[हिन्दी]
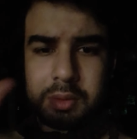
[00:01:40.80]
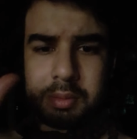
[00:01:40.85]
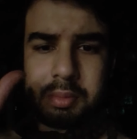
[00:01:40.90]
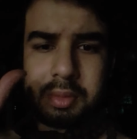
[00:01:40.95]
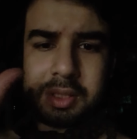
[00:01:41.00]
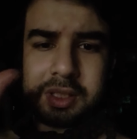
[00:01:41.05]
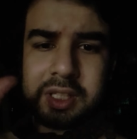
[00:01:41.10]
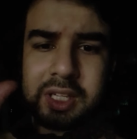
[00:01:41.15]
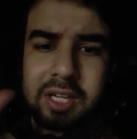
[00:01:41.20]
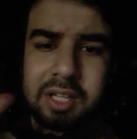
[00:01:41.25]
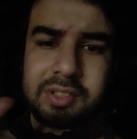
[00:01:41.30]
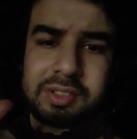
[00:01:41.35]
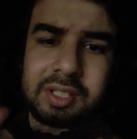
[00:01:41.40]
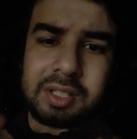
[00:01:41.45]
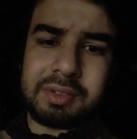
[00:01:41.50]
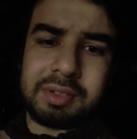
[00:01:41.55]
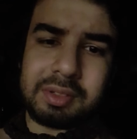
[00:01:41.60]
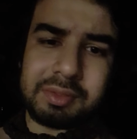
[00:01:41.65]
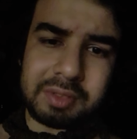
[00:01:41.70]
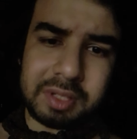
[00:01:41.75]
मदिरा
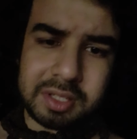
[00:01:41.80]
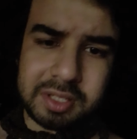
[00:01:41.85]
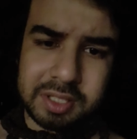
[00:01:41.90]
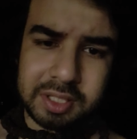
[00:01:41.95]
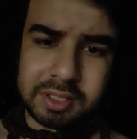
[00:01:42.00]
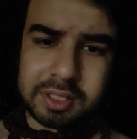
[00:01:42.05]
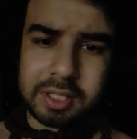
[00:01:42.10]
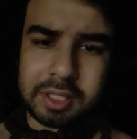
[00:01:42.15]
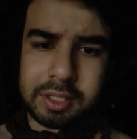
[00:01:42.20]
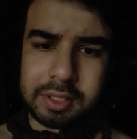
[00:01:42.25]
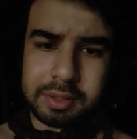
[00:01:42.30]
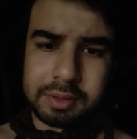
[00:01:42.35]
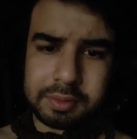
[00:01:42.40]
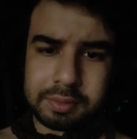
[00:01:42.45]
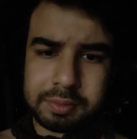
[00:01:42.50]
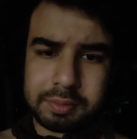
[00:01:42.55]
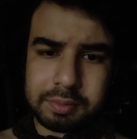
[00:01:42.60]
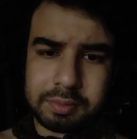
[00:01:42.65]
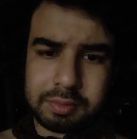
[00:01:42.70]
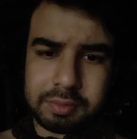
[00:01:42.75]
सेवन वर्जित है
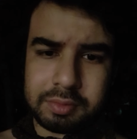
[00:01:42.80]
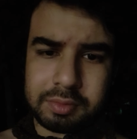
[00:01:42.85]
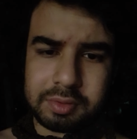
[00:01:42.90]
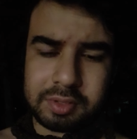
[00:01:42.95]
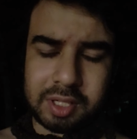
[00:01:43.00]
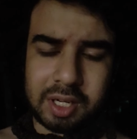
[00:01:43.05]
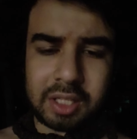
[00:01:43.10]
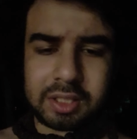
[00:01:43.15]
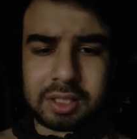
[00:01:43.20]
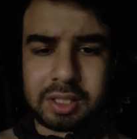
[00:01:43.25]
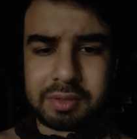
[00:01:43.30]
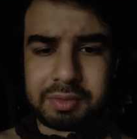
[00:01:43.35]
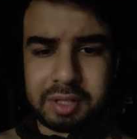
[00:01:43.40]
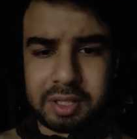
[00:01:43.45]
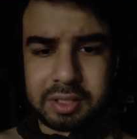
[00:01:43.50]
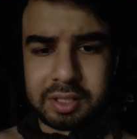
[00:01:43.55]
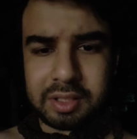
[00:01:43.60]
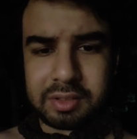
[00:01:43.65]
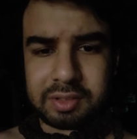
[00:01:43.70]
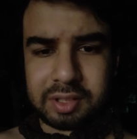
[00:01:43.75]
सनातन
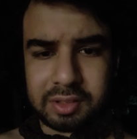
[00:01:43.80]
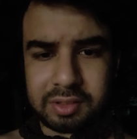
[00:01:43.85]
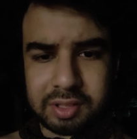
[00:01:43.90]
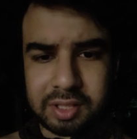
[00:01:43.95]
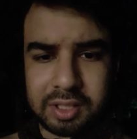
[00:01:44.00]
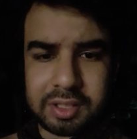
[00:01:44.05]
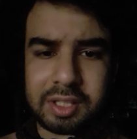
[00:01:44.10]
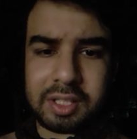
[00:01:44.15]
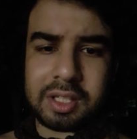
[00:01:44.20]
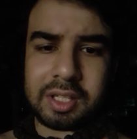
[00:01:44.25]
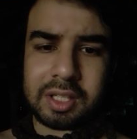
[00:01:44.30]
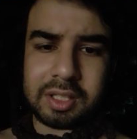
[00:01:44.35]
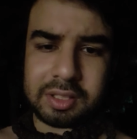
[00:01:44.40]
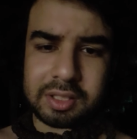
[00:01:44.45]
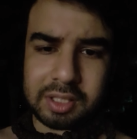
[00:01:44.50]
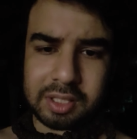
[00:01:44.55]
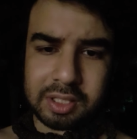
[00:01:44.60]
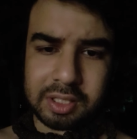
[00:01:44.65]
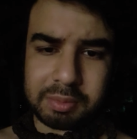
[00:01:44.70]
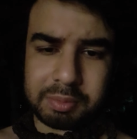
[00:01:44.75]
वैदिक संस्कृति के
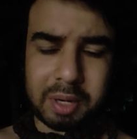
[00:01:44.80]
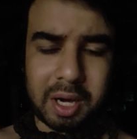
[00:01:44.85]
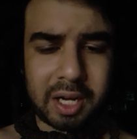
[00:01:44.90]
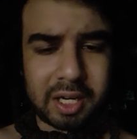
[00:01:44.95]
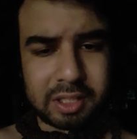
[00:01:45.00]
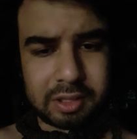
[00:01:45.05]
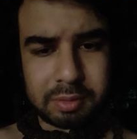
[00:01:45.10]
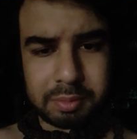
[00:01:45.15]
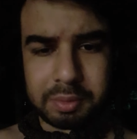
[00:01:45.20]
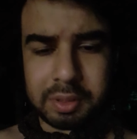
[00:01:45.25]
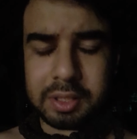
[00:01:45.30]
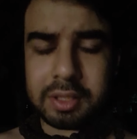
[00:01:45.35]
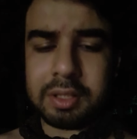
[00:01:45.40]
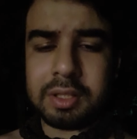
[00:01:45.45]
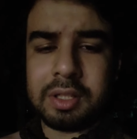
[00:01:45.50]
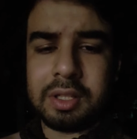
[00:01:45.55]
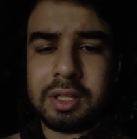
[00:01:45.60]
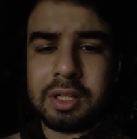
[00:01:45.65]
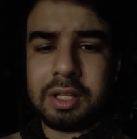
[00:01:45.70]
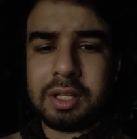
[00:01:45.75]
अंतर्गत भारत में
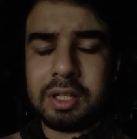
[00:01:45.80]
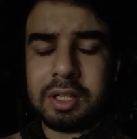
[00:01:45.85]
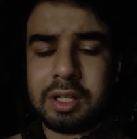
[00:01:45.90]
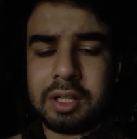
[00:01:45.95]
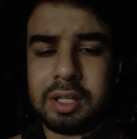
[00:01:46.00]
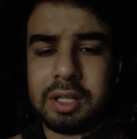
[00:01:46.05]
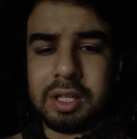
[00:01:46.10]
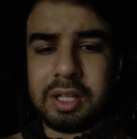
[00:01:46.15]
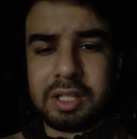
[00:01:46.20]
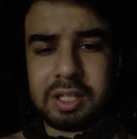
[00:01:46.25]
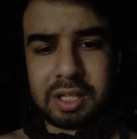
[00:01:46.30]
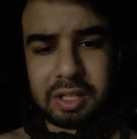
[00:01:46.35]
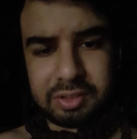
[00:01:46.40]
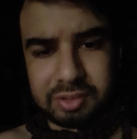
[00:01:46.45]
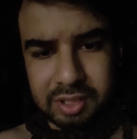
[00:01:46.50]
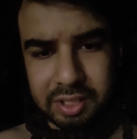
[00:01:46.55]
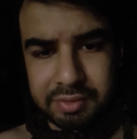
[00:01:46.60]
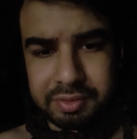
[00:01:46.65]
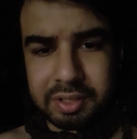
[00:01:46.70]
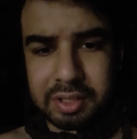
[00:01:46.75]
इनका
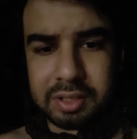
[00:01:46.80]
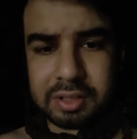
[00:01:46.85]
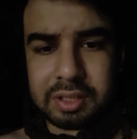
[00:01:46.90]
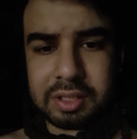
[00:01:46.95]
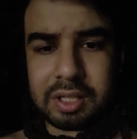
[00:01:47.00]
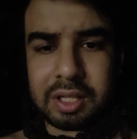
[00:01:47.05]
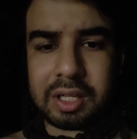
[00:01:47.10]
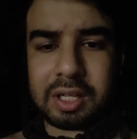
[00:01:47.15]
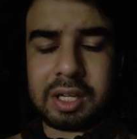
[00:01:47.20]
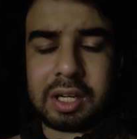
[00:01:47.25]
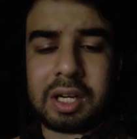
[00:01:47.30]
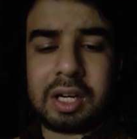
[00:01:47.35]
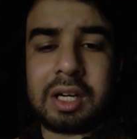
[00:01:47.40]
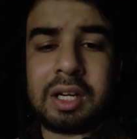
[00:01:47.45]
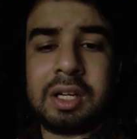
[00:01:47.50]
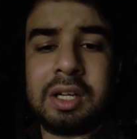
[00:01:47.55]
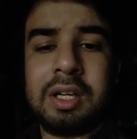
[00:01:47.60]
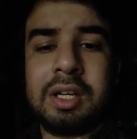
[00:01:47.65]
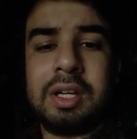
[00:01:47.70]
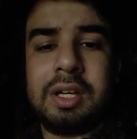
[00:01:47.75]
सेवन करना
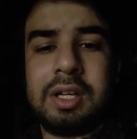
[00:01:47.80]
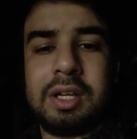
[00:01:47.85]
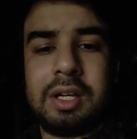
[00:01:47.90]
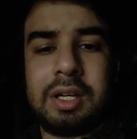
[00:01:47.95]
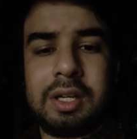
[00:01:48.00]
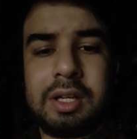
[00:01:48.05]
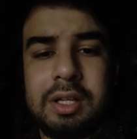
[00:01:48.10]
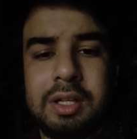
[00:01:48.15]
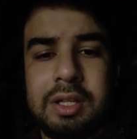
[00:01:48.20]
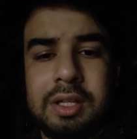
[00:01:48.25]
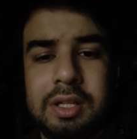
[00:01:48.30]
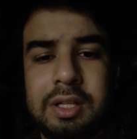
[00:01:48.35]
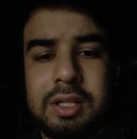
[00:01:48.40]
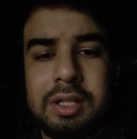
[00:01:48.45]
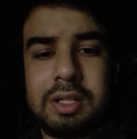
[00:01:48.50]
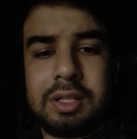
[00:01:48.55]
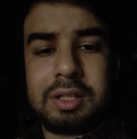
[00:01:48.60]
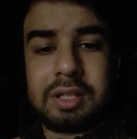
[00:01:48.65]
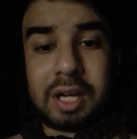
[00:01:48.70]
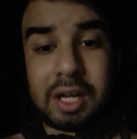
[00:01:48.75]

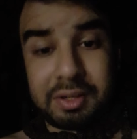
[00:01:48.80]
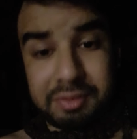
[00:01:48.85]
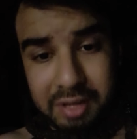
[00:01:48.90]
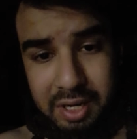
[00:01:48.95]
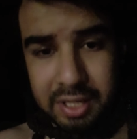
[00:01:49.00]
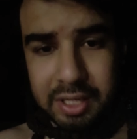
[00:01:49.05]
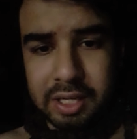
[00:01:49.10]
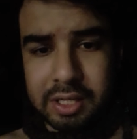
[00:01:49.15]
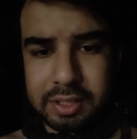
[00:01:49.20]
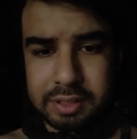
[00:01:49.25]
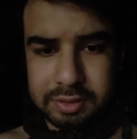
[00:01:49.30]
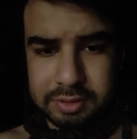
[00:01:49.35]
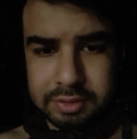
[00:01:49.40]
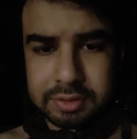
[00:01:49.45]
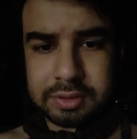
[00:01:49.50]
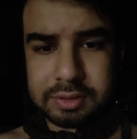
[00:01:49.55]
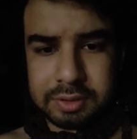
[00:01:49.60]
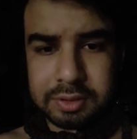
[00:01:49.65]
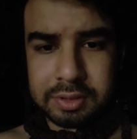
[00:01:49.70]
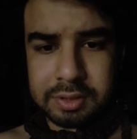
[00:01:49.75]
करवाना
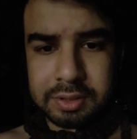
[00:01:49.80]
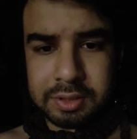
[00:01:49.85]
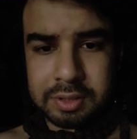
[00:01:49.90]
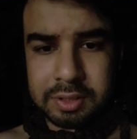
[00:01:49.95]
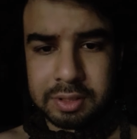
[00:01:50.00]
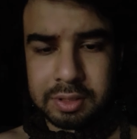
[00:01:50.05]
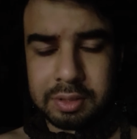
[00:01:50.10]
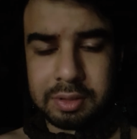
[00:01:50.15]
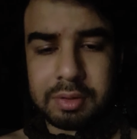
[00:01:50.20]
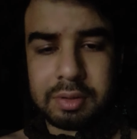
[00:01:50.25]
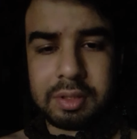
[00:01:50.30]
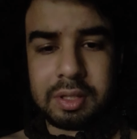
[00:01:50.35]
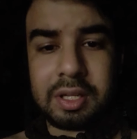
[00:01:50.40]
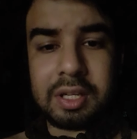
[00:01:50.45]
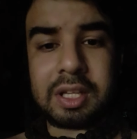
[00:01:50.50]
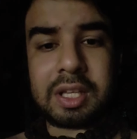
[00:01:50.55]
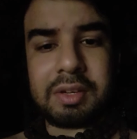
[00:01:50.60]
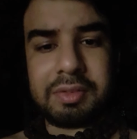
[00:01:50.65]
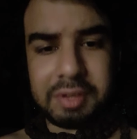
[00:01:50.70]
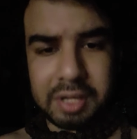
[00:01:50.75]

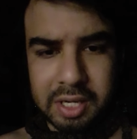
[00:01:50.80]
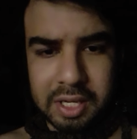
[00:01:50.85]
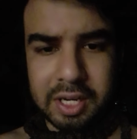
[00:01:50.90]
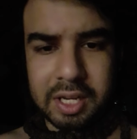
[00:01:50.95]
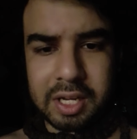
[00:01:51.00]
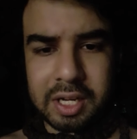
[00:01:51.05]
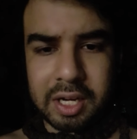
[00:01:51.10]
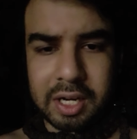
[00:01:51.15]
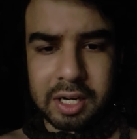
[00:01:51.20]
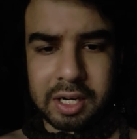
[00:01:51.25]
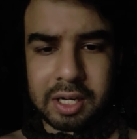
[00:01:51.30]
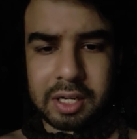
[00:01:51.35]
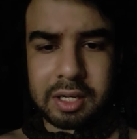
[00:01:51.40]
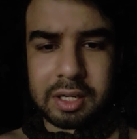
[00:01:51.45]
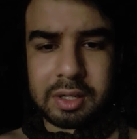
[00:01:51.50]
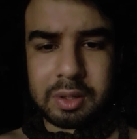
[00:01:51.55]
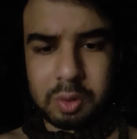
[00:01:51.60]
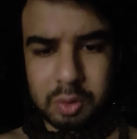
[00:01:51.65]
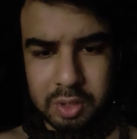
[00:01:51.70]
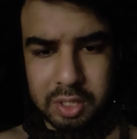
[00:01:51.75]
इनकी बिक्री करना
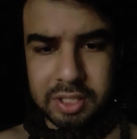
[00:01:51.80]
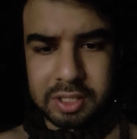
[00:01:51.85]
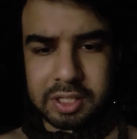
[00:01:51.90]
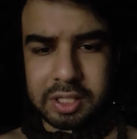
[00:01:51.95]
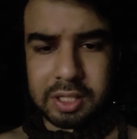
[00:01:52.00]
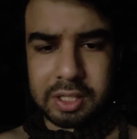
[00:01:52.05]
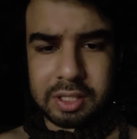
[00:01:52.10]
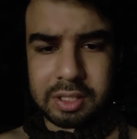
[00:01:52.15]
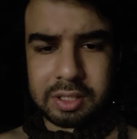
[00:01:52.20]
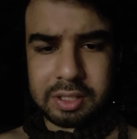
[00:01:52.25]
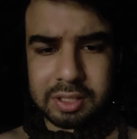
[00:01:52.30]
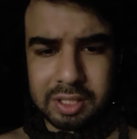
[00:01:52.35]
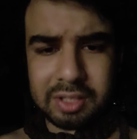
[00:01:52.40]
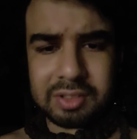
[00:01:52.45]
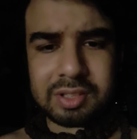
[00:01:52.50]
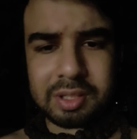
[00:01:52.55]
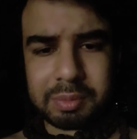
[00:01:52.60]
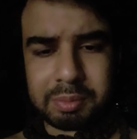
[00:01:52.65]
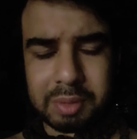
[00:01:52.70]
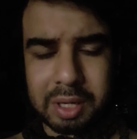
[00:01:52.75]
होने देना यह
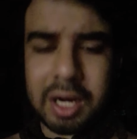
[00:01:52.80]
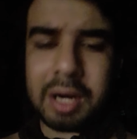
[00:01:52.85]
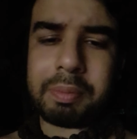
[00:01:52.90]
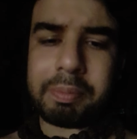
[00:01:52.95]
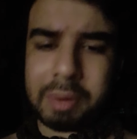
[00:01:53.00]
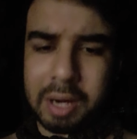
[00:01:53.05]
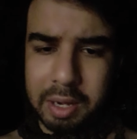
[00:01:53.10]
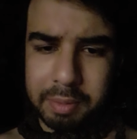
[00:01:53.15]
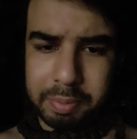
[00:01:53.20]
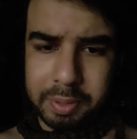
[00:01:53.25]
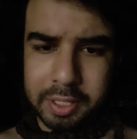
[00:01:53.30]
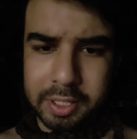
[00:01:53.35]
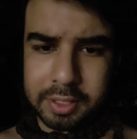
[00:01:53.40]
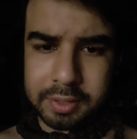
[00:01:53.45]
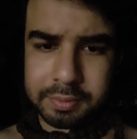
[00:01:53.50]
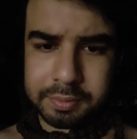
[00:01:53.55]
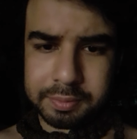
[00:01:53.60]
सब महापाप है